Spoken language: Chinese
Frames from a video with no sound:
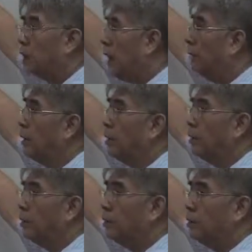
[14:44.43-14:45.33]
代
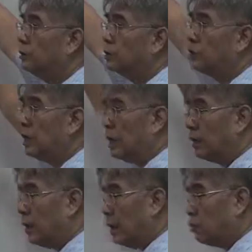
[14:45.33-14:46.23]
表呢你是
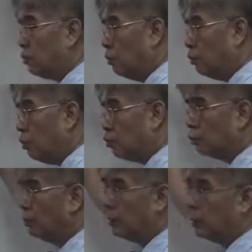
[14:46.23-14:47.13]
让它从右
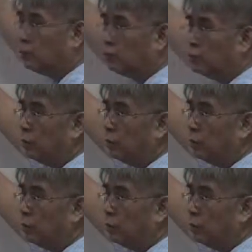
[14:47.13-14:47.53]
手边来拒